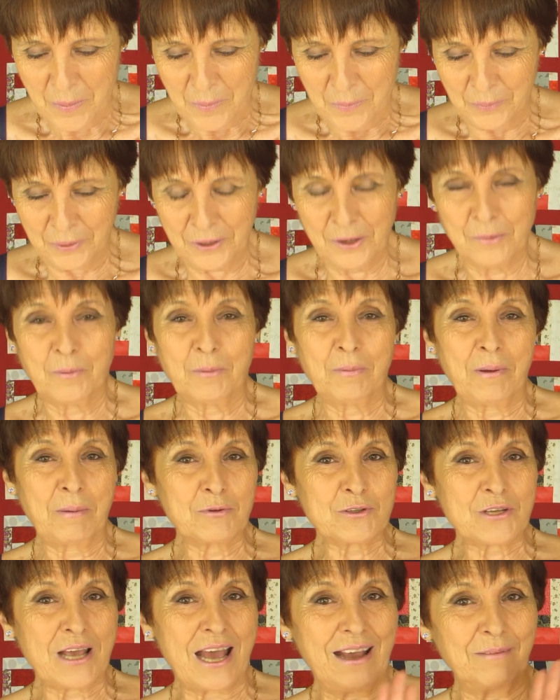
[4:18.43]
Bueno, pues
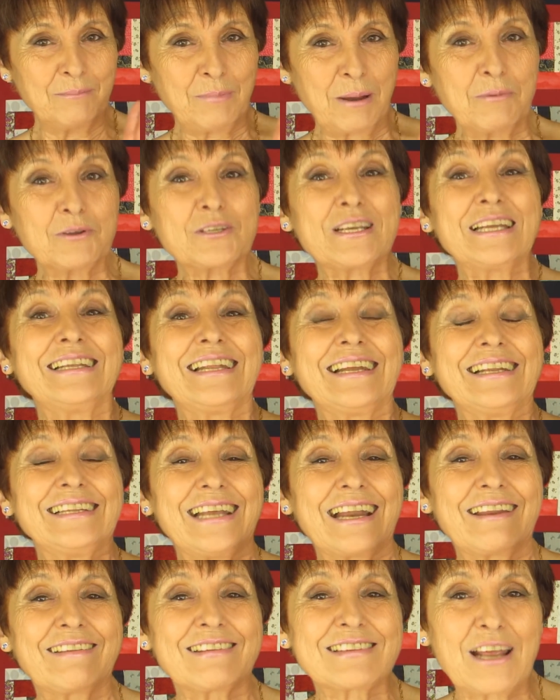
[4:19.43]
vamos a, vamos a
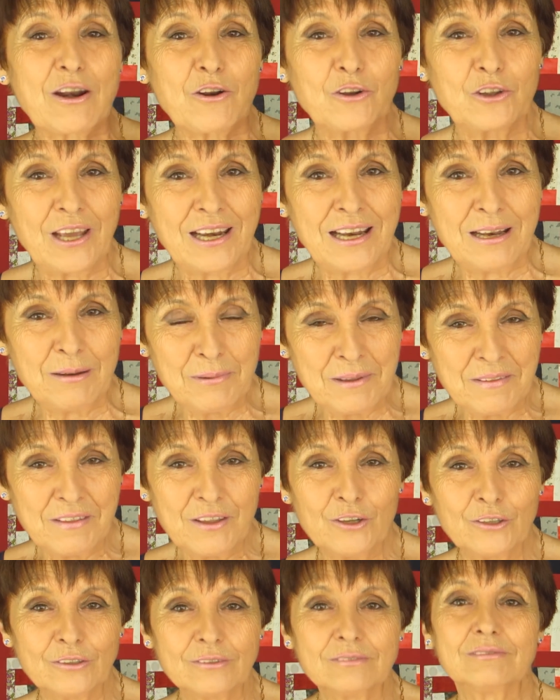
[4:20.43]
intentar desarrollar el
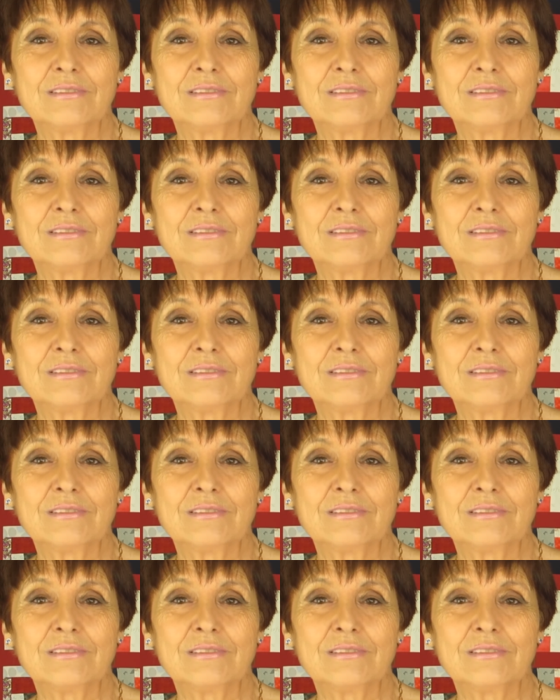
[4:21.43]
vídeo